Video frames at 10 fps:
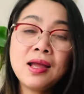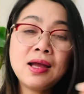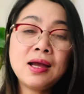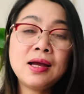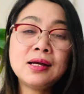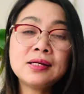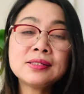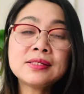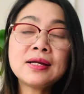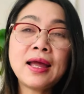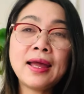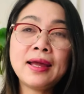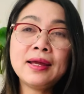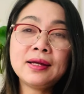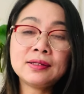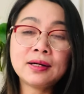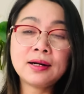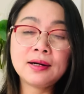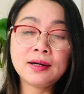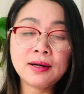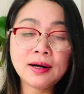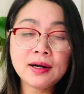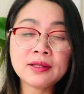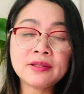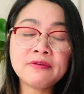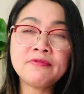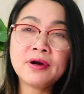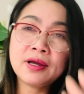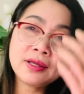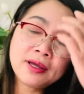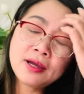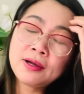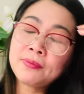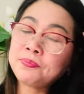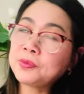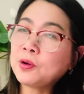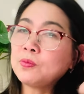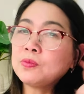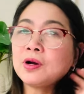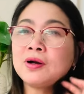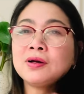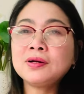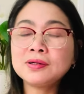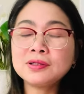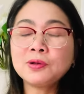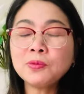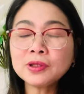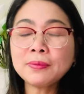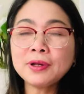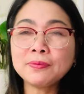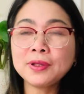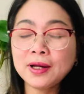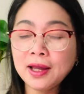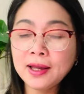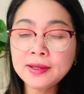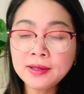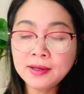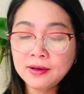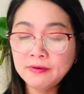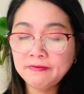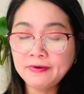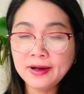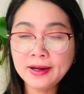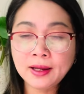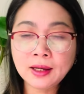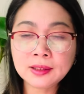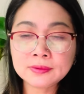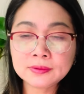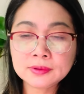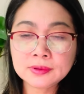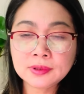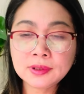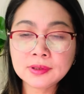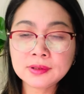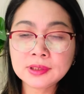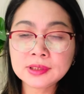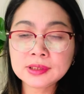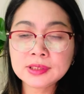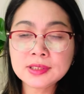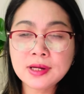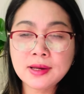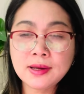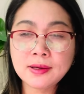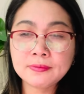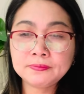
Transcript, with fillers: à, Sơn Hạ ha ra, ra rất là tuyệt vời à, cũng có người cũng có tấm lòng nhân ái và à, Sơn Hạ